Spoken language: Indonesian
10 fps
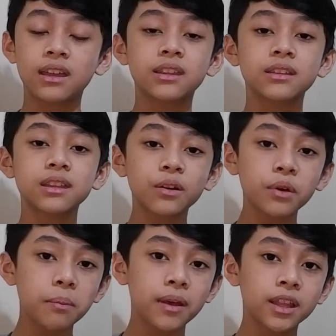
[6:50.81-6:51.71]
di Techwear
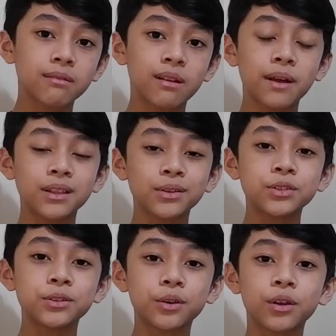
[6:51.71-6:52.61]
Phantom 87.
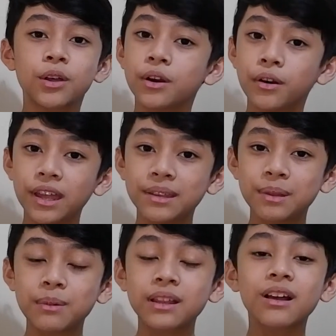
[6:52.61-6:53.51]
Oke
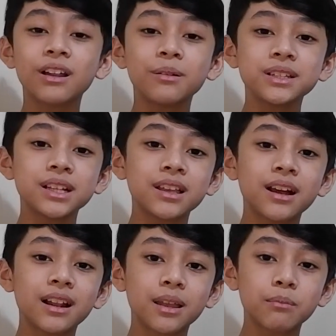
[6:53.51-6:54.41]
teman-teman, kalau misalnya
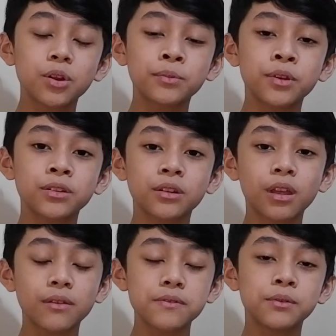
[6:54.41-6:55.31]
kalian belum nonton
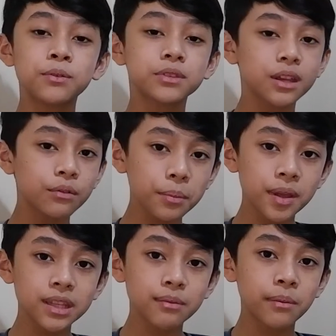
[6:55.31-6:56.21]
review Techwear
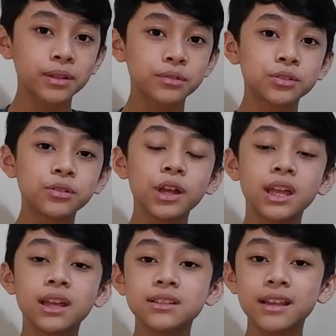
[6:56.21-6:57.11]
Phantom 87,
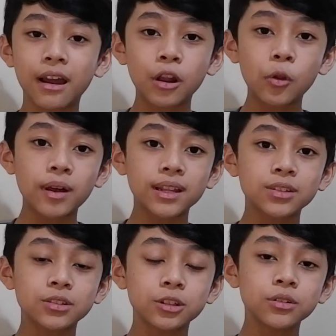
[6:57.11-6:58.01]
jangan lupa
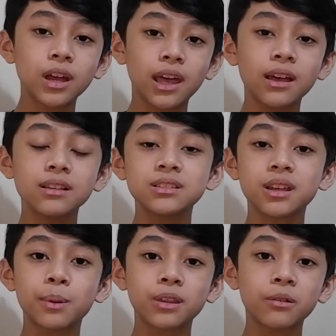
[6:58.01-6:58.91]
ditonton juga ya.
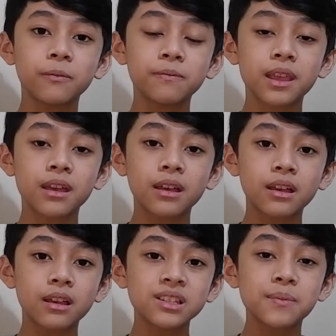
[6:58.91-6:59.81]
Siapa tahu
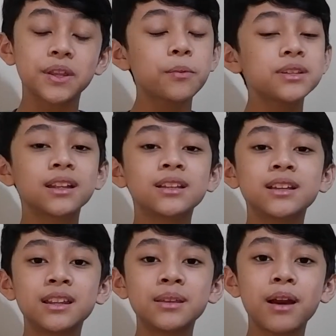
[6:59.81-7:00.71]
siapa tahu bisa
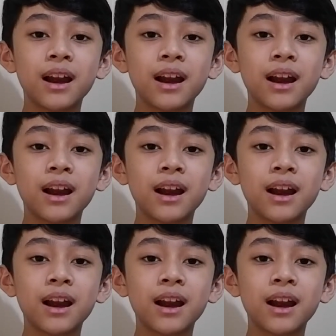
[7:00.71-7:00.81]
dijadi bahan